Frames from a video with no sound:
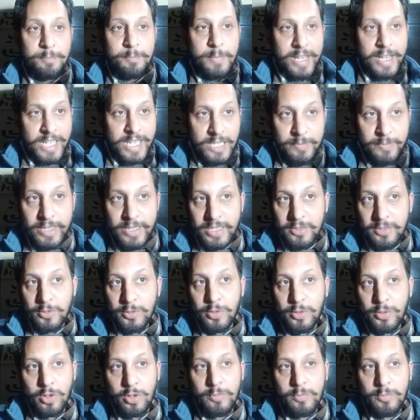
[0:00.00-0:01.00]
मैनेजमेंट
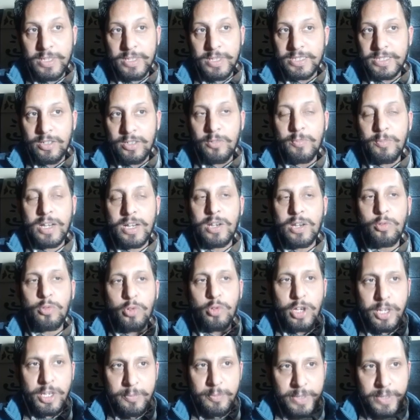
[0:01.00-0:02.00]
कंट्रोल भी जो मान लो
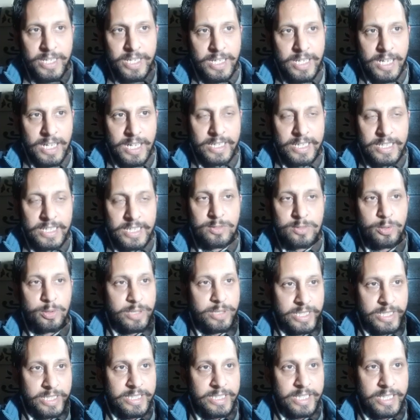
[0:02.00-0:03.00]
कोई भी आके इसको
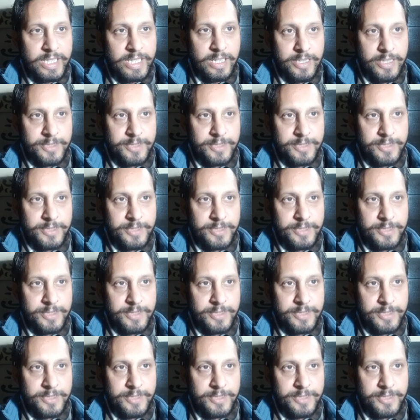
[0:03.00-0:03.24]
खरीदेगा